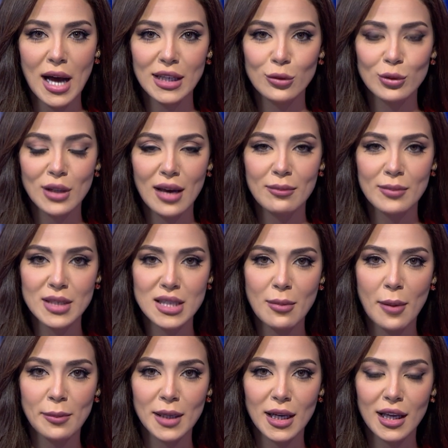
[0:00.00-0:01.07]
اليونان
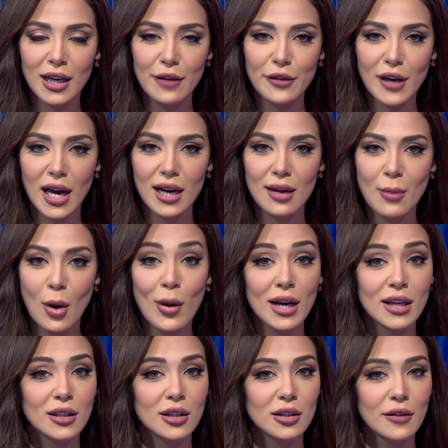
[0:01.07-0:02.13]
بسبب الخلاف على
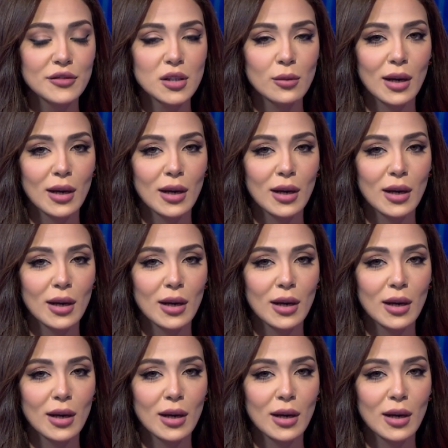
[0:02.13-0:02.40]
موارد النفط